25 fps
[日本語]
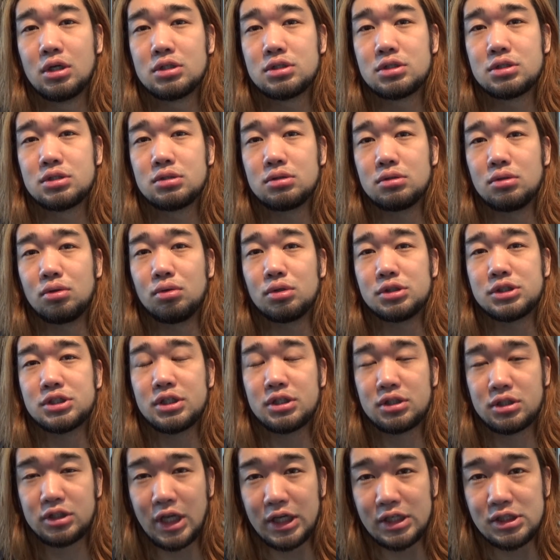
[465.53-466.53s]
通報し
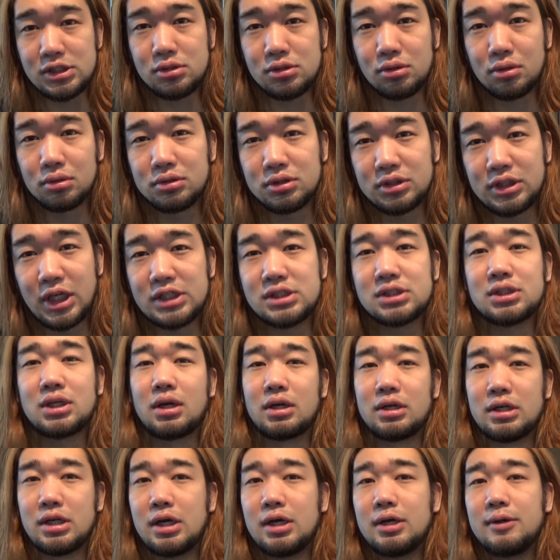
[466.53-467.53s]
て出すとこ出すか
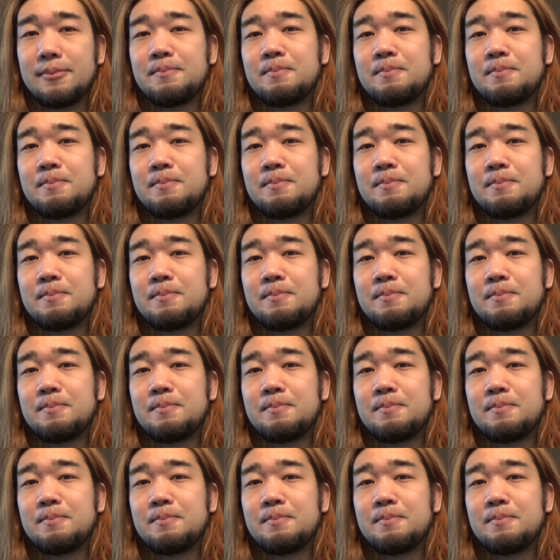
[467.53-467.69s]
らな。